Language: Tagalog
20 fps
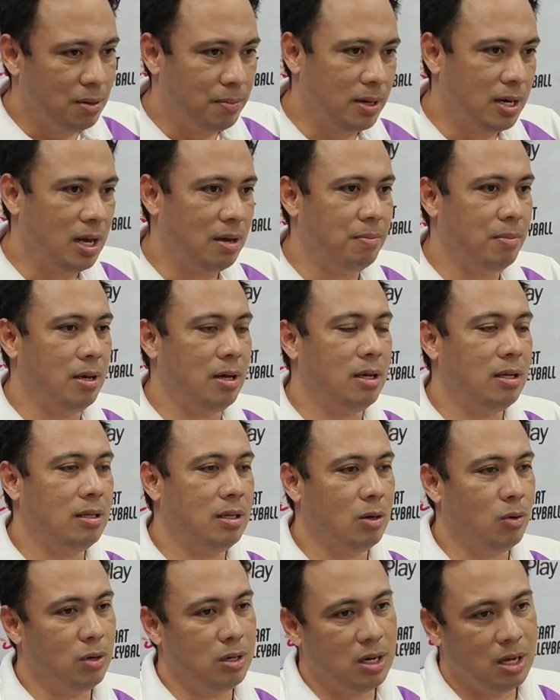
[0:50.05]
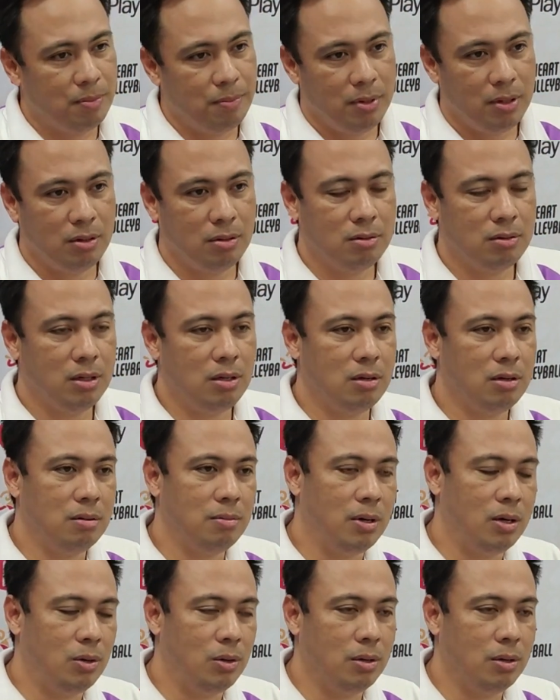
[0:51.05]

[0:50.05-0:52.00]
naman namin, nakuha namin yung ano,